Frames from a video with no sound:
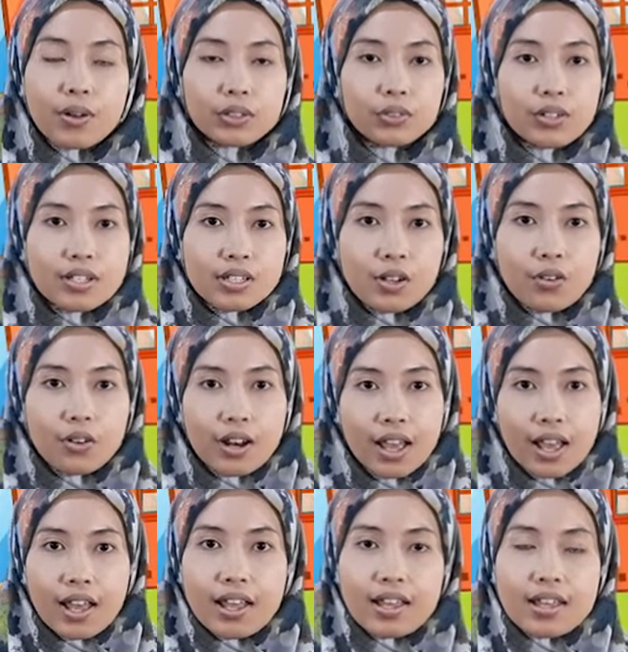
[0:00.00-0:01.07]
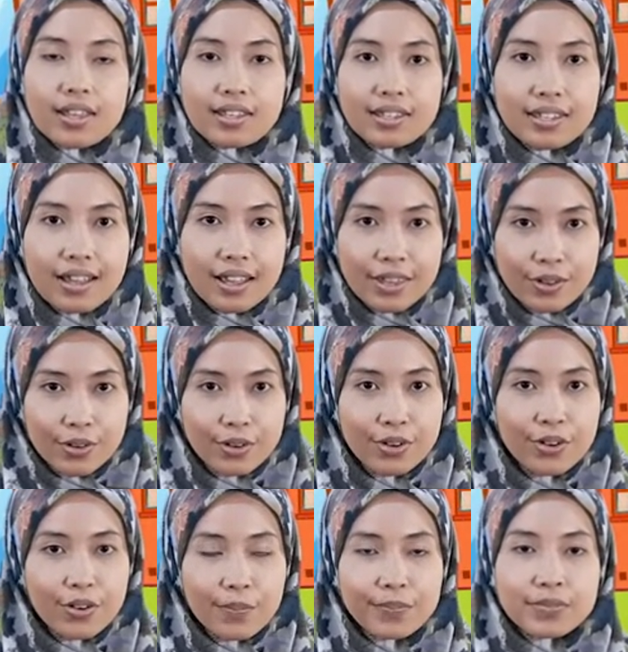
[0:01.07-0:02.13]
waktu di sekolah?
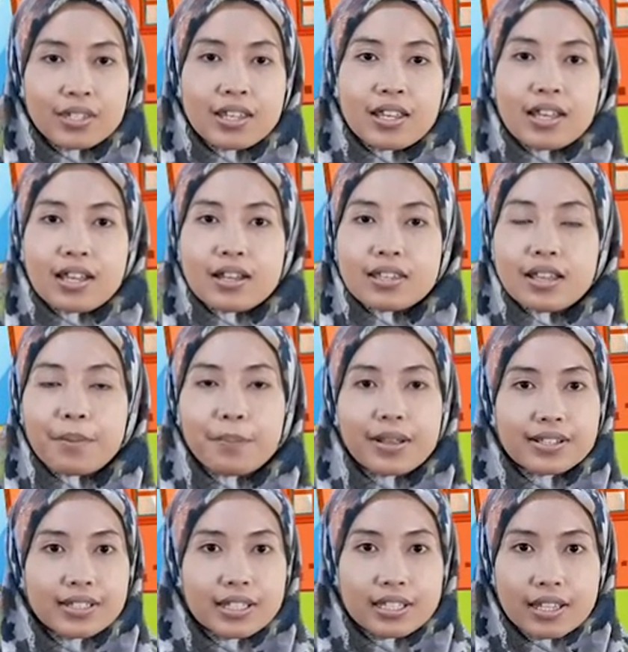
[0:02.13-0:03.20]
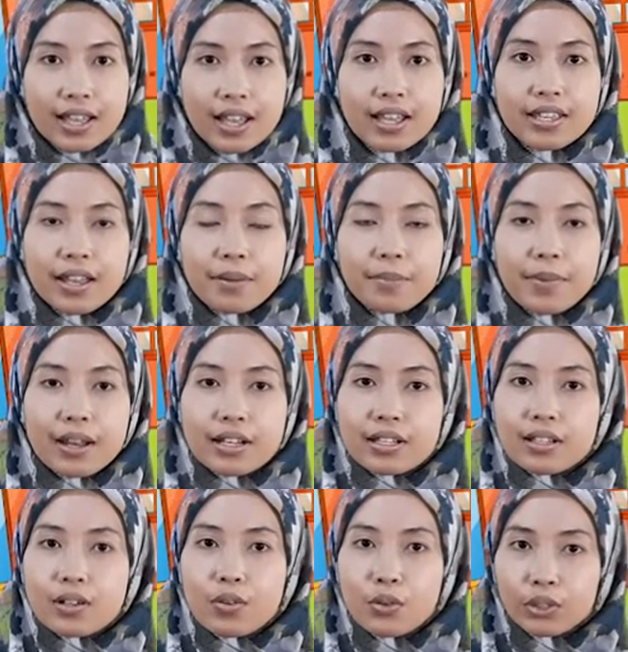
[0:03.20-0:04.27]
Ayo, yang pastinya yang
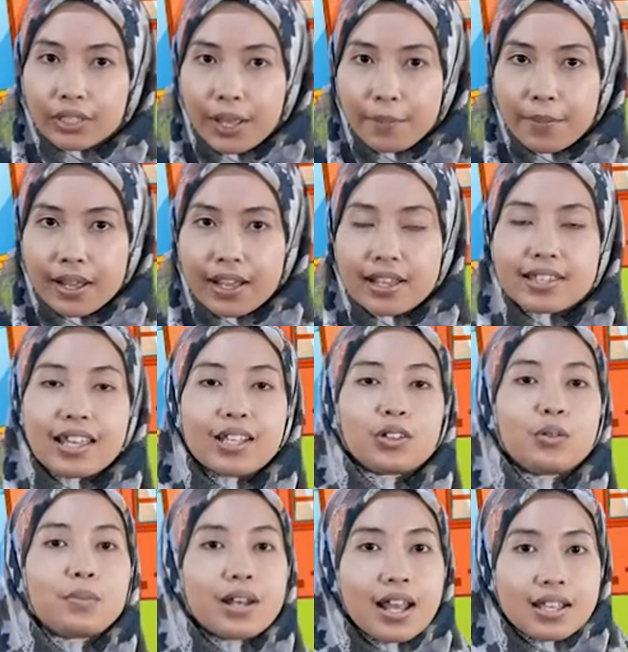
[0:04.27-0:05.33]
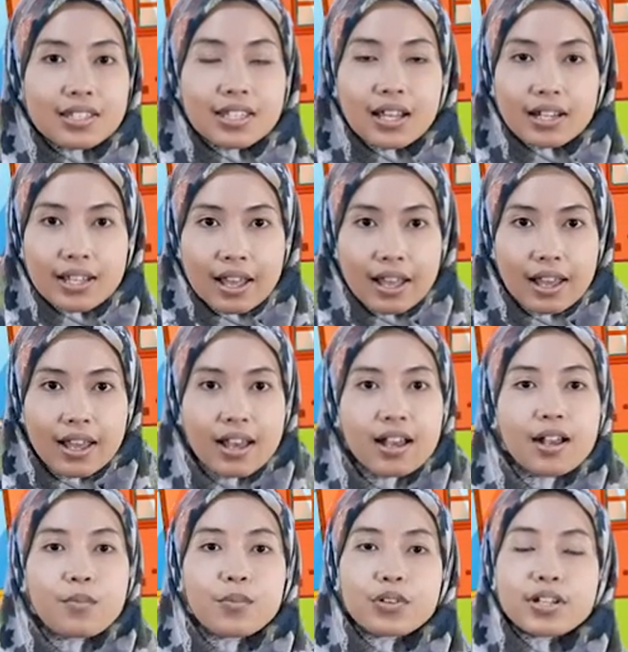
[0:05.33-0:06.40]
paling utama yaitu belajar
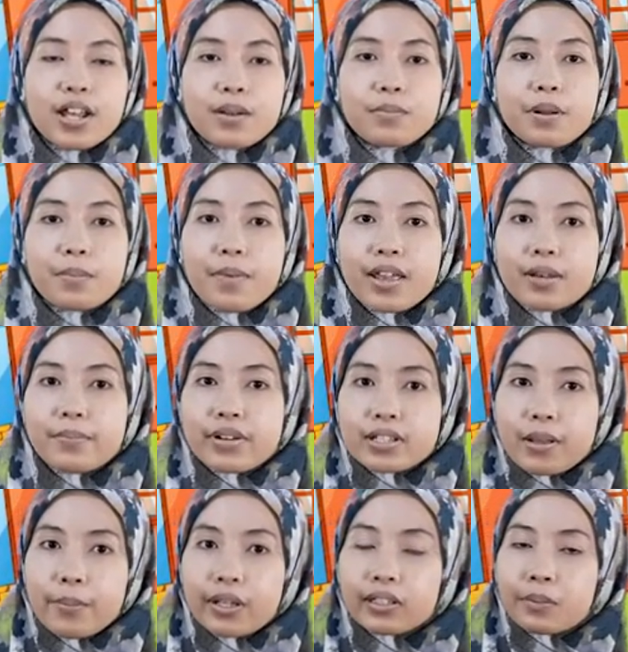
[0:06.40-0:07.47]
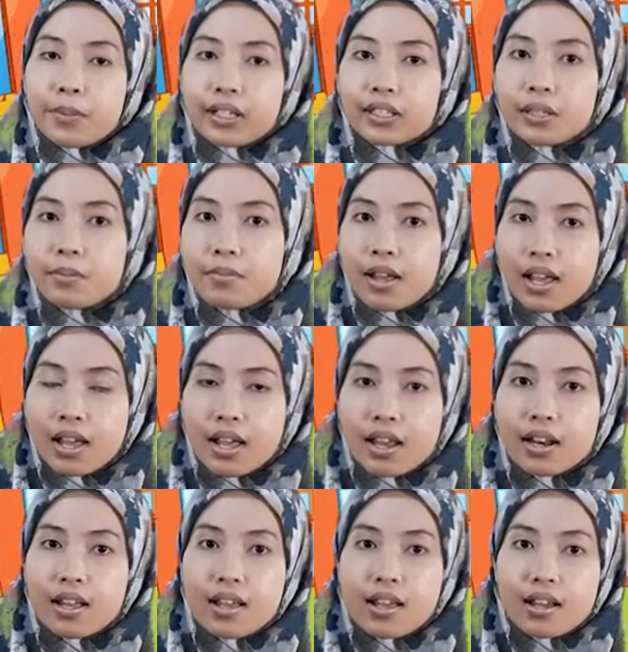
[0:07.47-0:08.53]
ya, kemudian bermain bersama
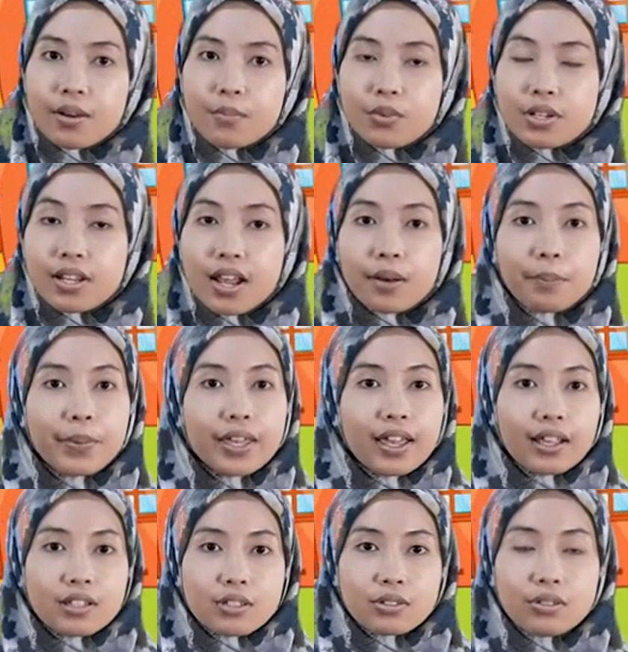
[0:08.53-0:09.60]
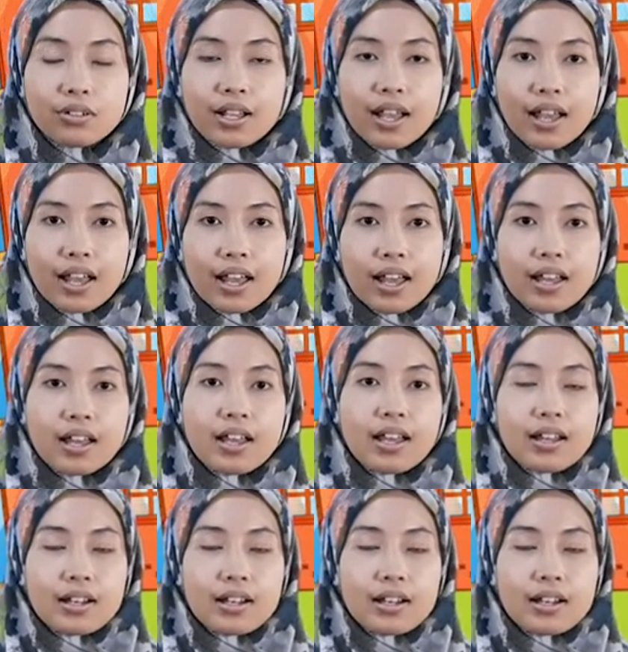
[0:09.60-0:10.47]
teman-teman, kemudian piket juga.